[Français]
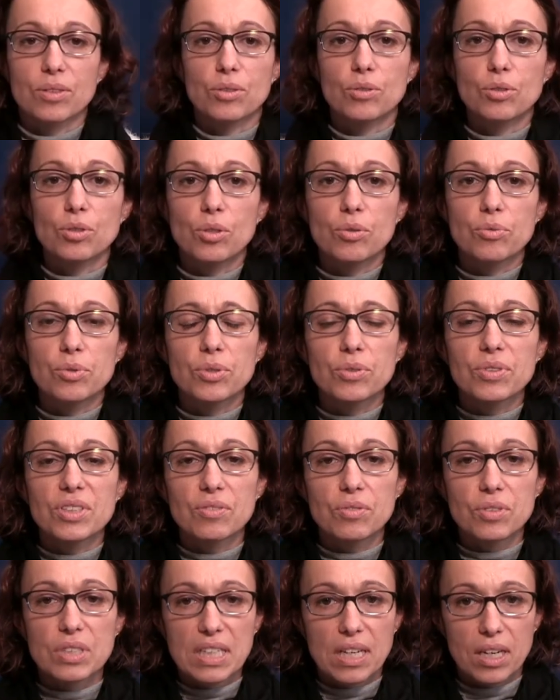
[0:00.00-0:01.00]
Aujourd'hui, au
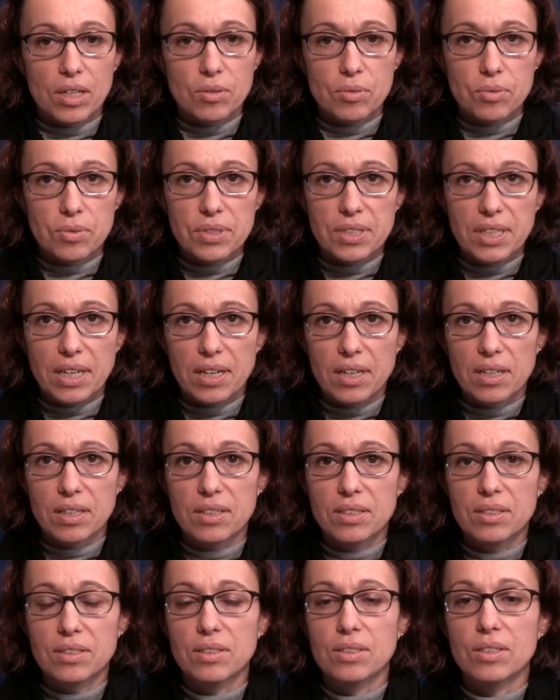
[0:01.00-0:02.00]
niveau des
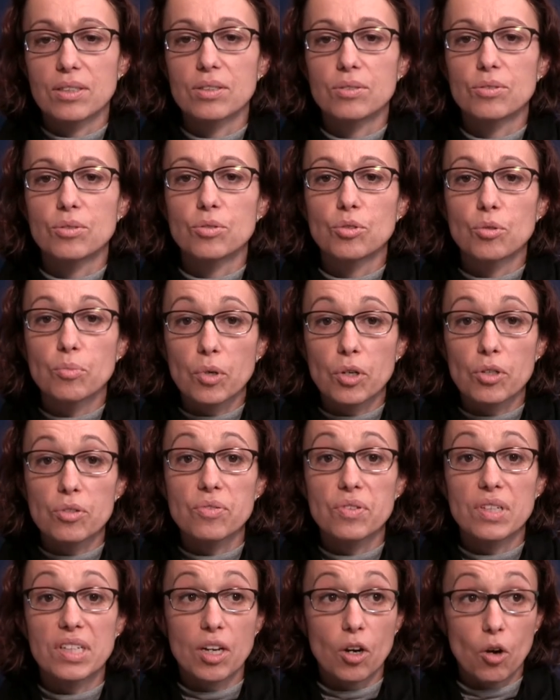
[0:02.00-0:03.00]
résultats, euh, de
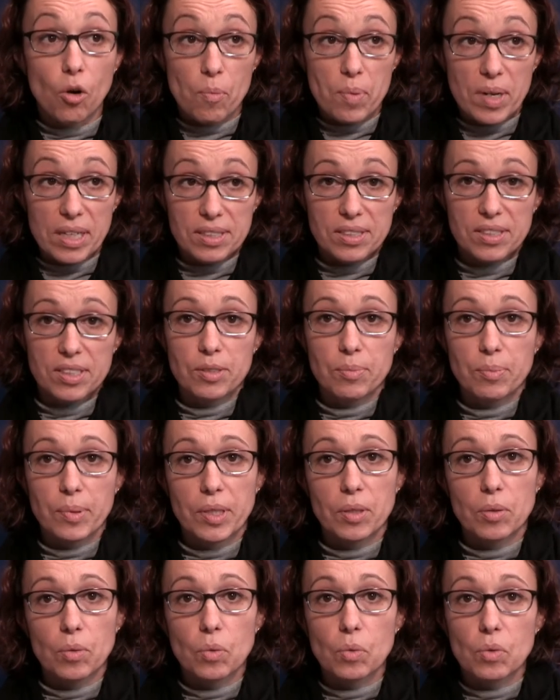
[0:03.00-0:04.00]
nombreuses filières ont
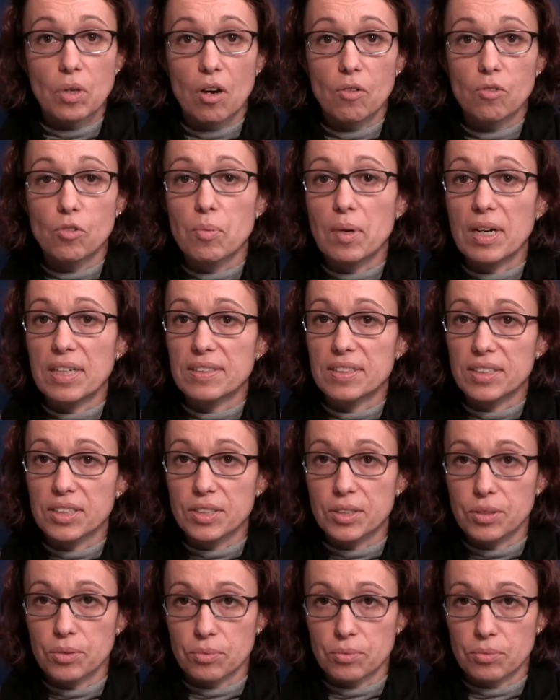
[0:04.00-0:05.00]
participé aux travaux
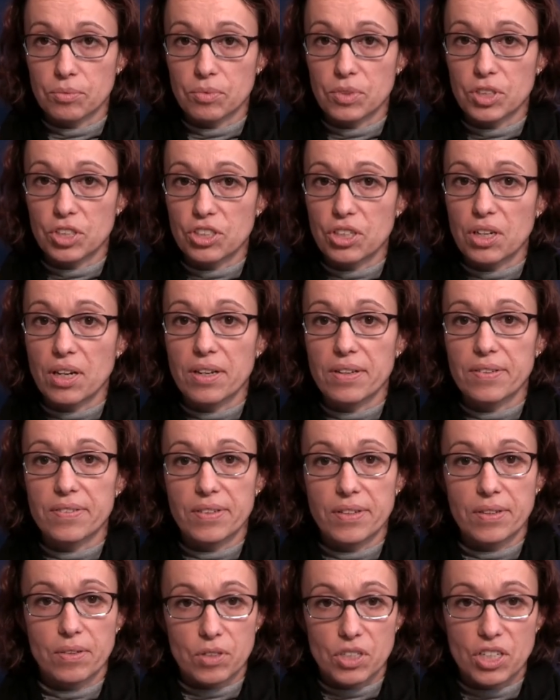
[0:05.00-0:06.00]
pratiques qui ont déjà
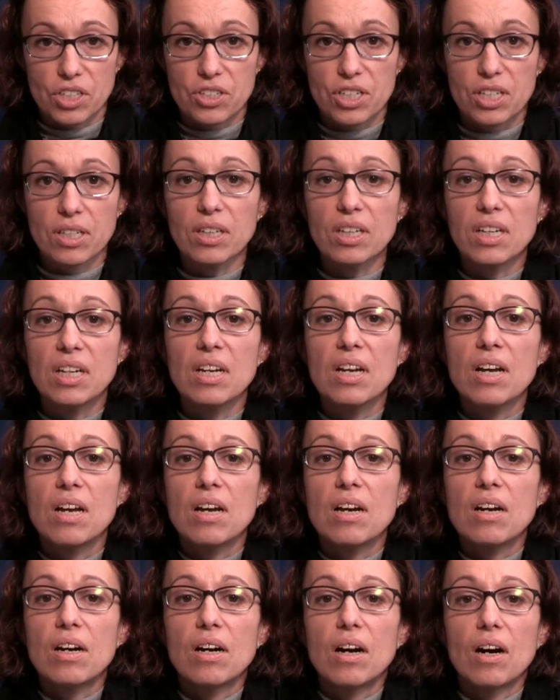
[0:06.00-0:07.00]
été engagés.
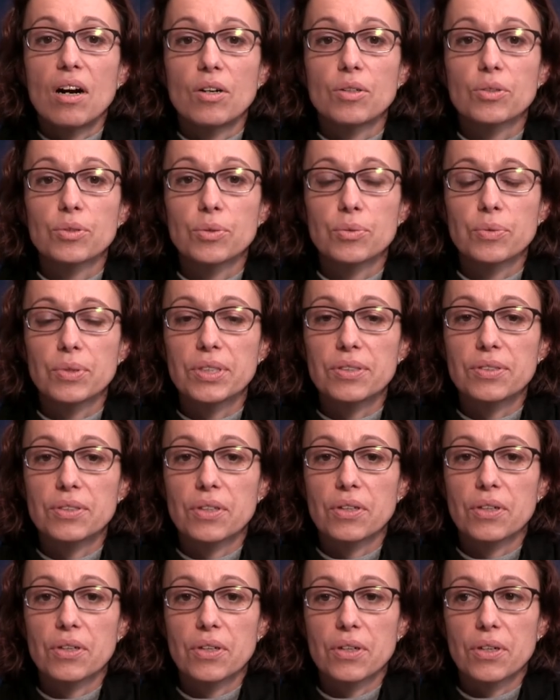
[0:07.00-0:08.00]
Ensuite,
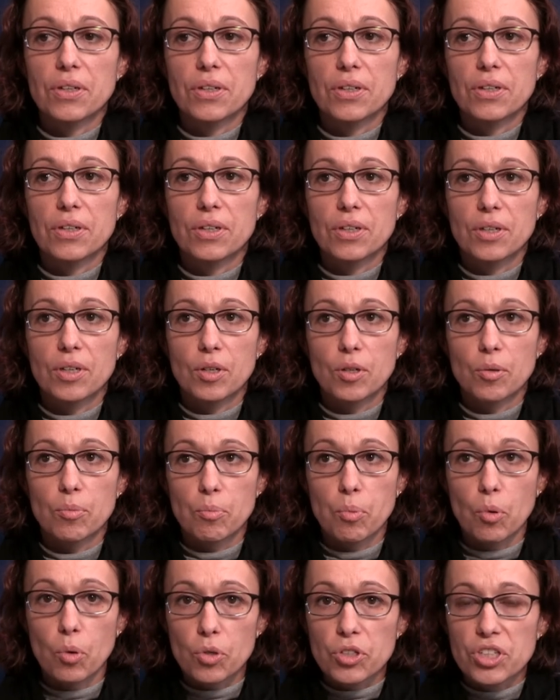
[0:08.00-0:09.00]
euh, euh,
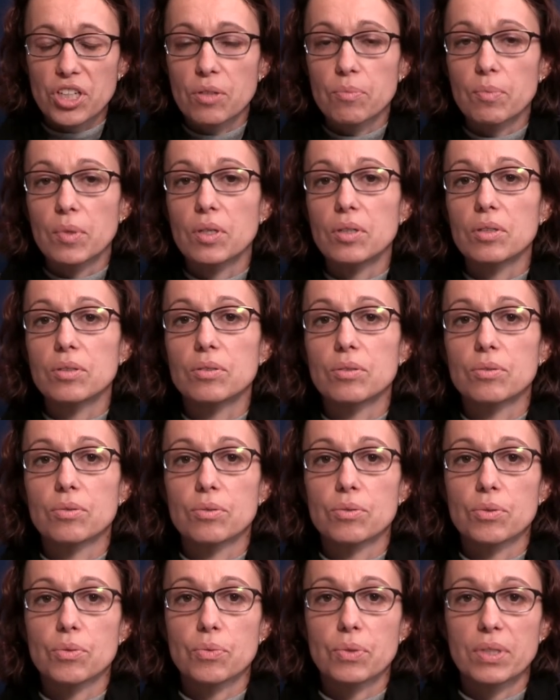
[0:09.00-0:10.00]
prochainement,
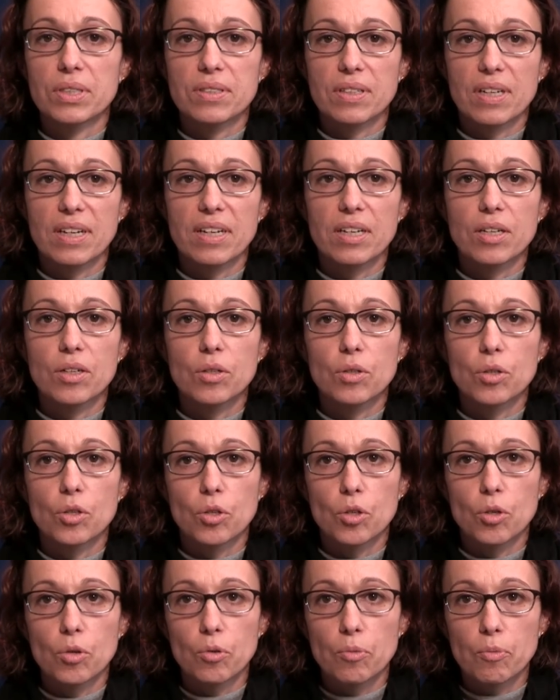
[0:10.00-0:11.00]
on souhaiterait
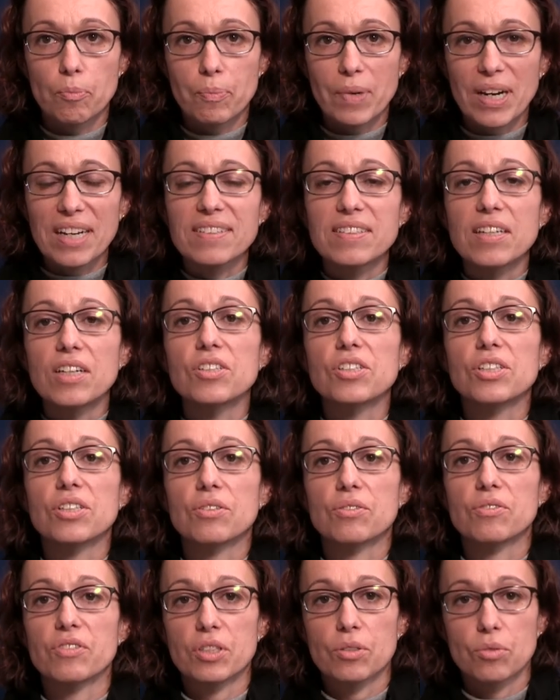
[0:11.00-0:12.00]

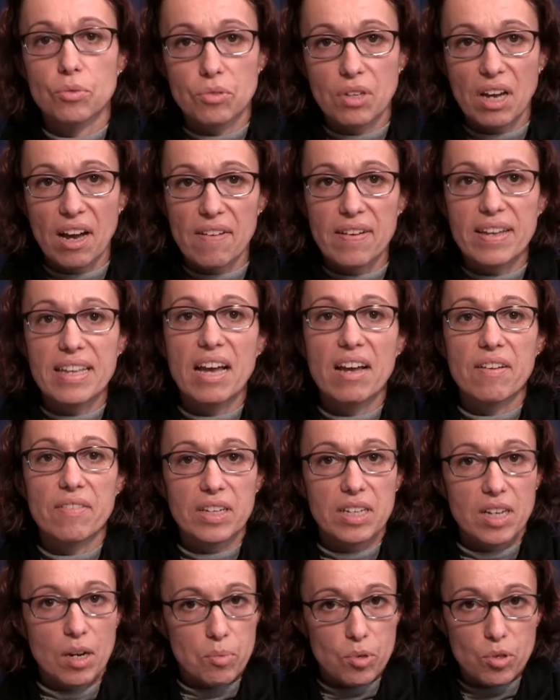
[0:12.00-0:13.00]
partager en fait ce travail
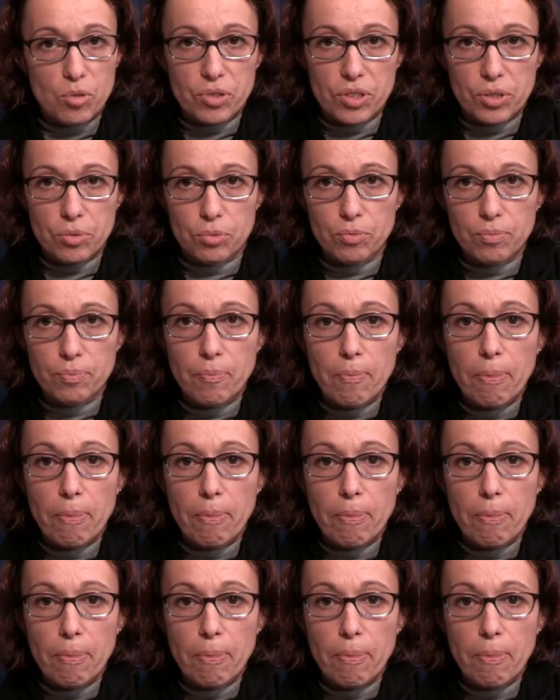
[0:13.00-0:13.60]
avec la profession,